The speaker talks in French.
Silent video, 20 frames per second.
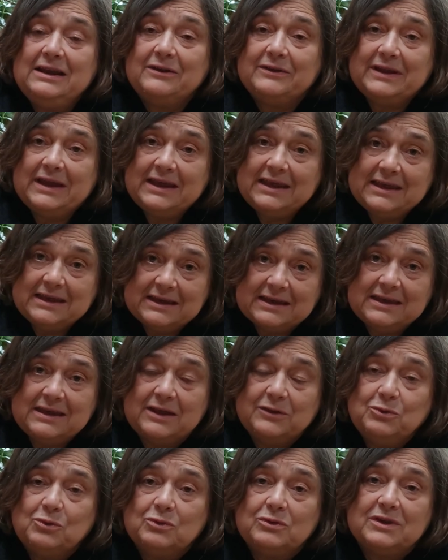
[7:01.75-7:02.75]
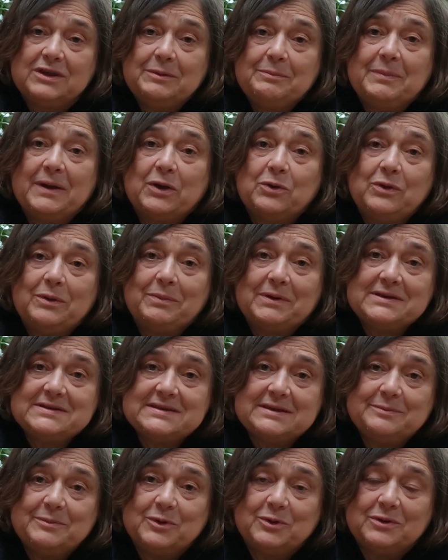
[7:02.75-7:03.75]
il en a écrit un autre qui est paru après
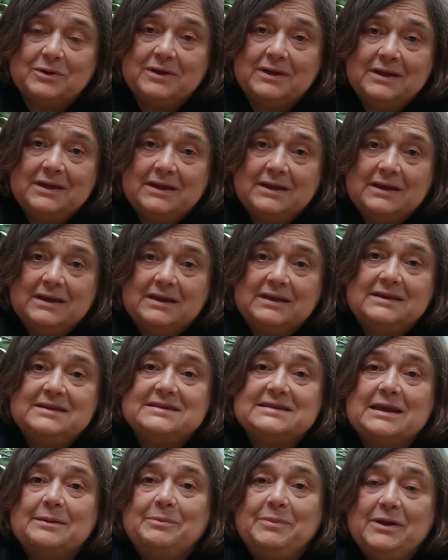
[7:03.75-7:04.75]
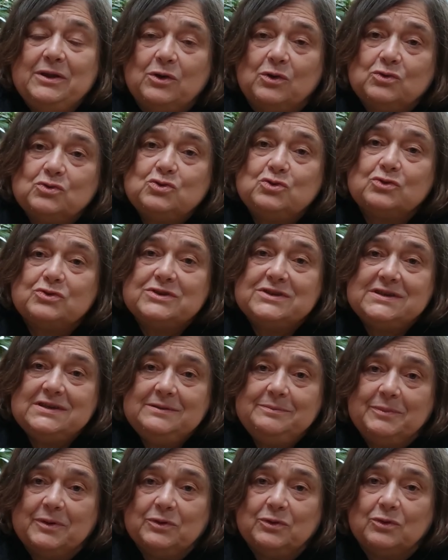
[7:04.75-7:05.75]
sa mort, qui s'appelait En
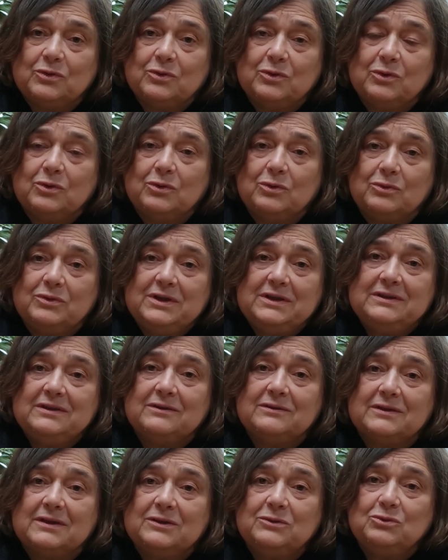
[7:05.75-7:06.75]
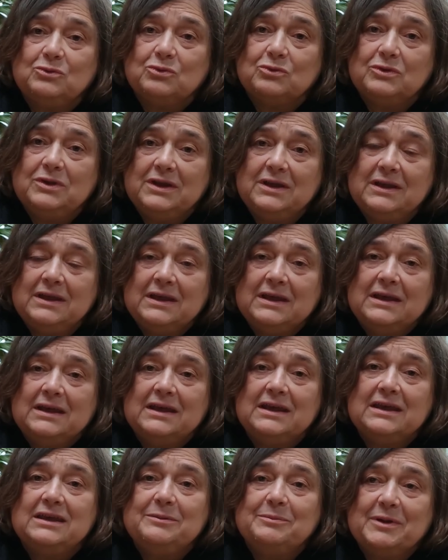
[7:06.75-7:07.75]
sursis pendant qu'on était en train de tourner,
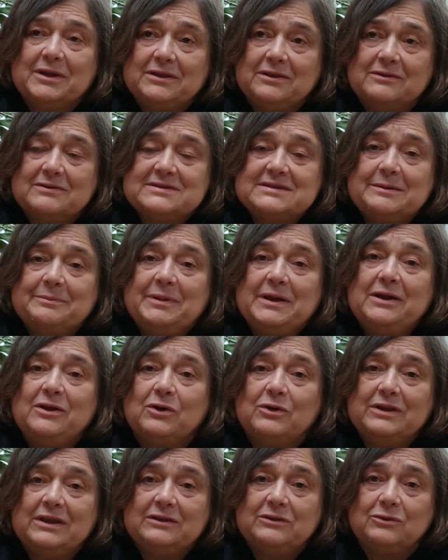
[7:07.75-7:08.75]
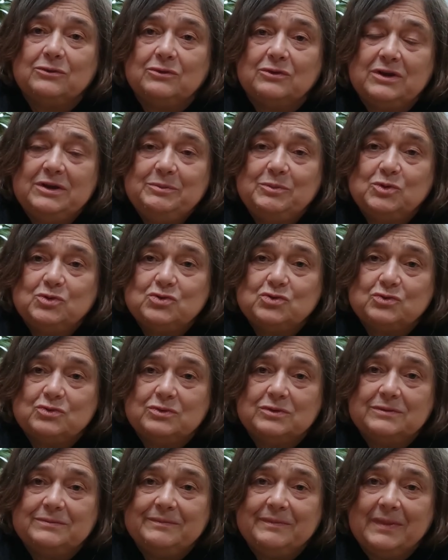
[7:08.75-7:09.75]
et qui maintenant s'appelle En attendant les beaux
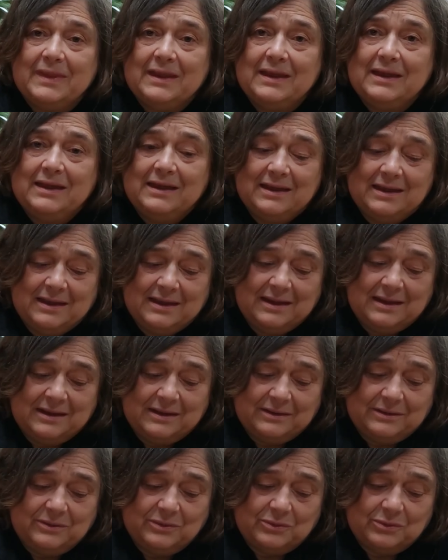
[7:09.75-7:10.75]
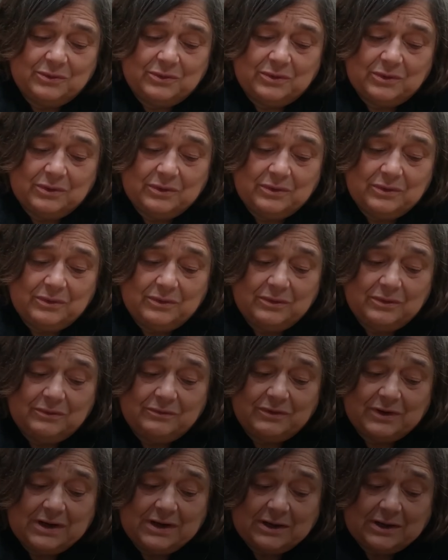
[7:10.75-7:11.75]
jours. Donc euh,
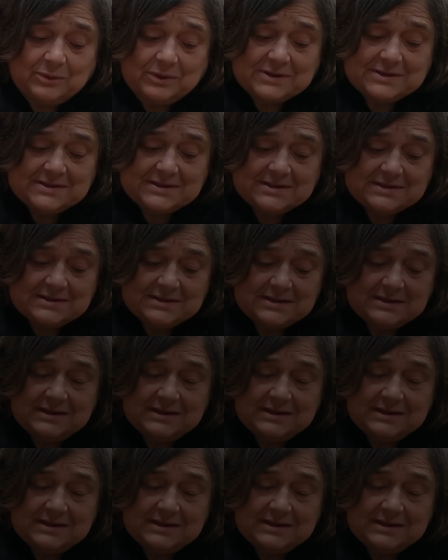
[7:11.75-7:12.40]
voilà, quoi, c'est